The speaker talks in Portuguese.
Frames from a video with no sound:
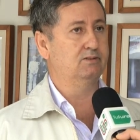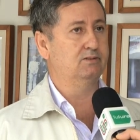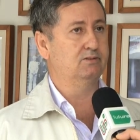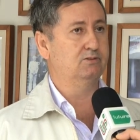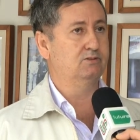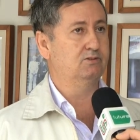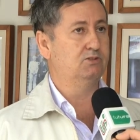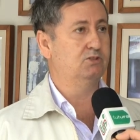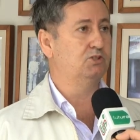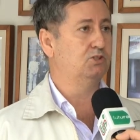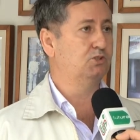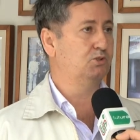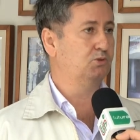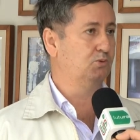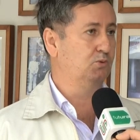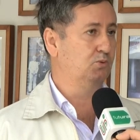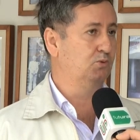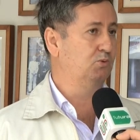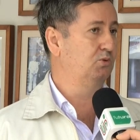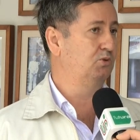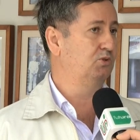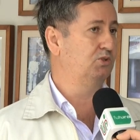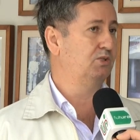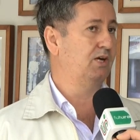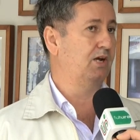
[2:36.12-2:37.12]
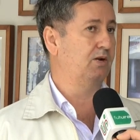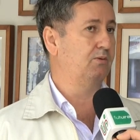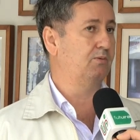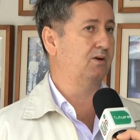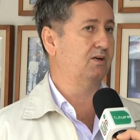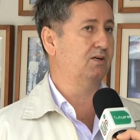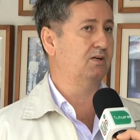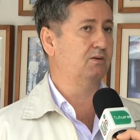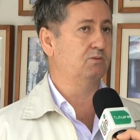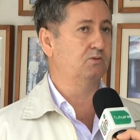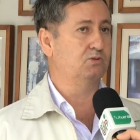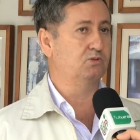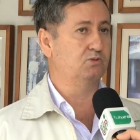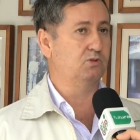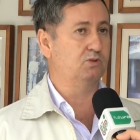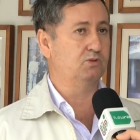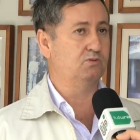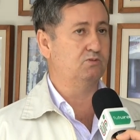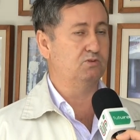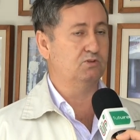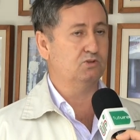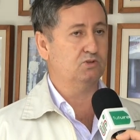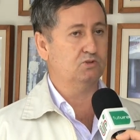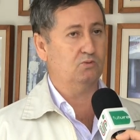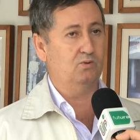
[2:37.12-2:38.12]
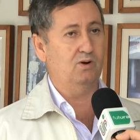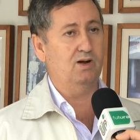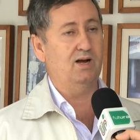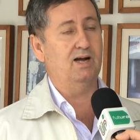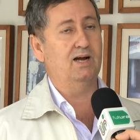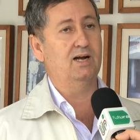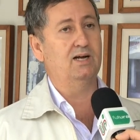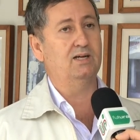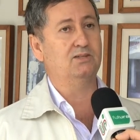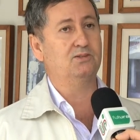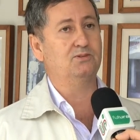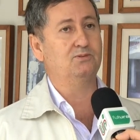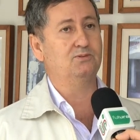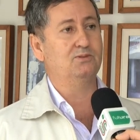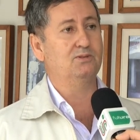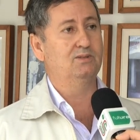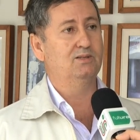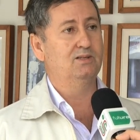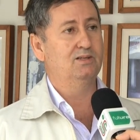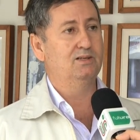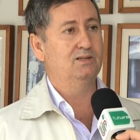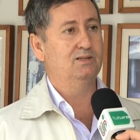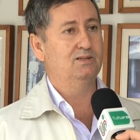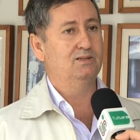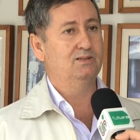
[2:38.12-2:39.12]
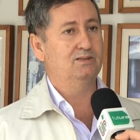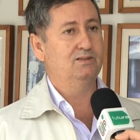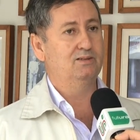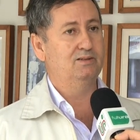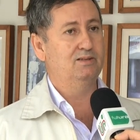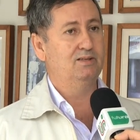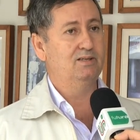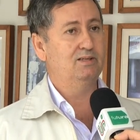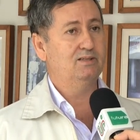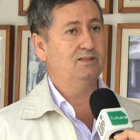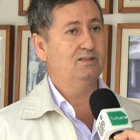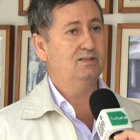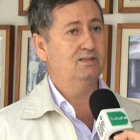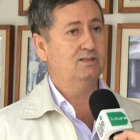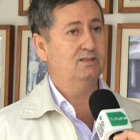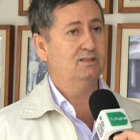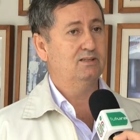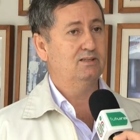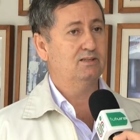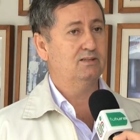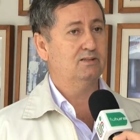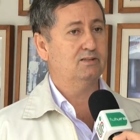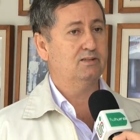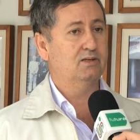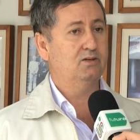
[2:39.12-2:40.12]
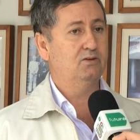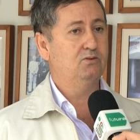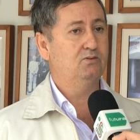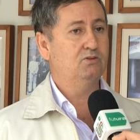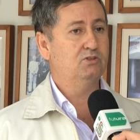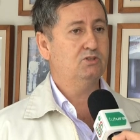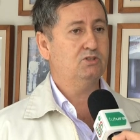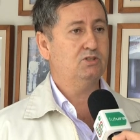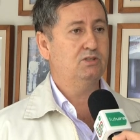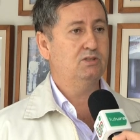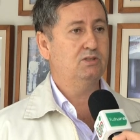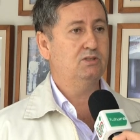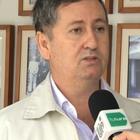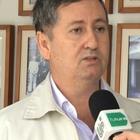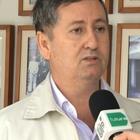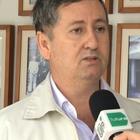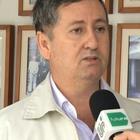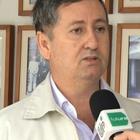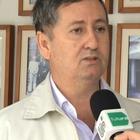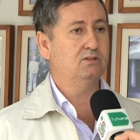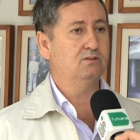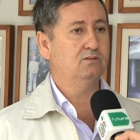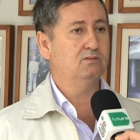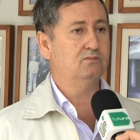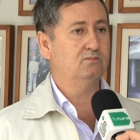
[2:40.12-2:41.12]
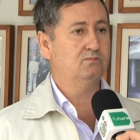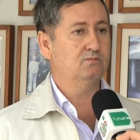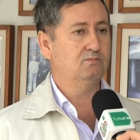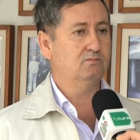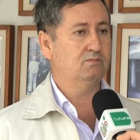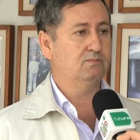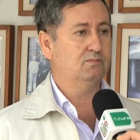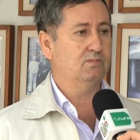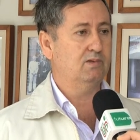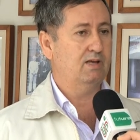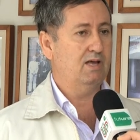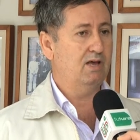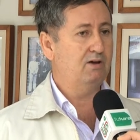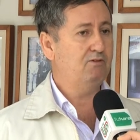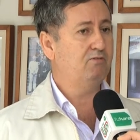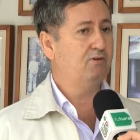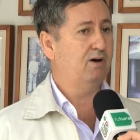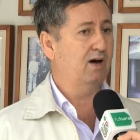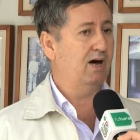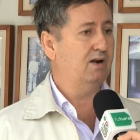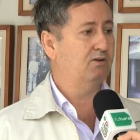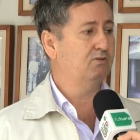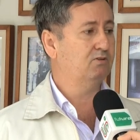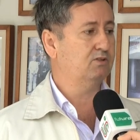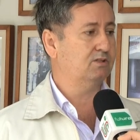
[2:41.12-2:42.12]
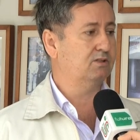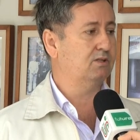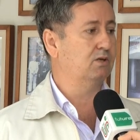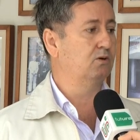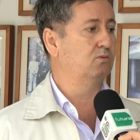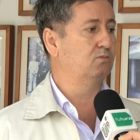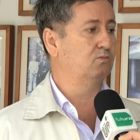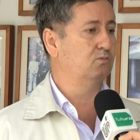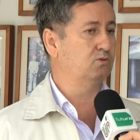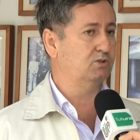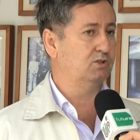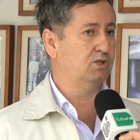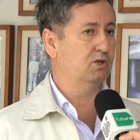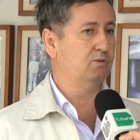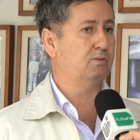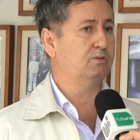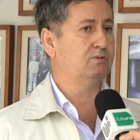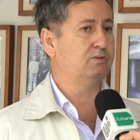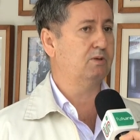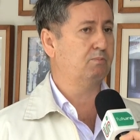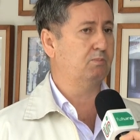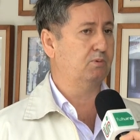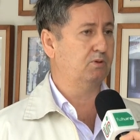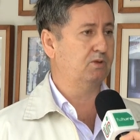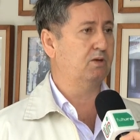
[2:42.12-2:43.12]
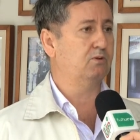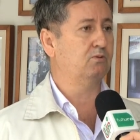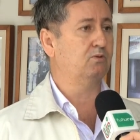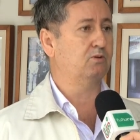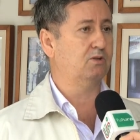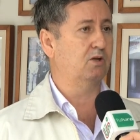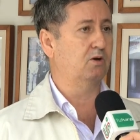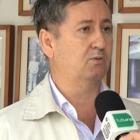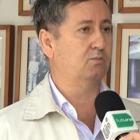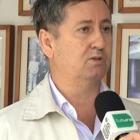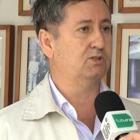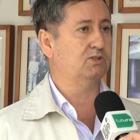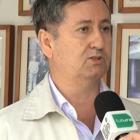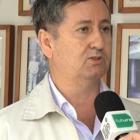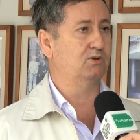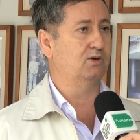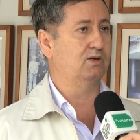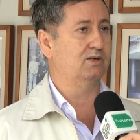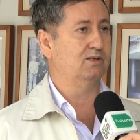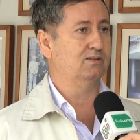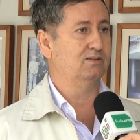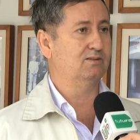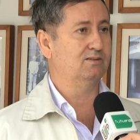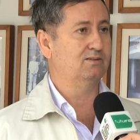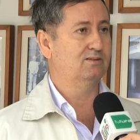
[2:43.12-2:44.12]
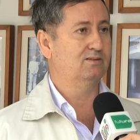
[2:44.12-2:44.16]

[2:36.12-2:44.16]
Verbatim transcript: de estúdio, que era uma câmera 1824, né? Então, acho que é válido ter um museu para você poder contar uma história.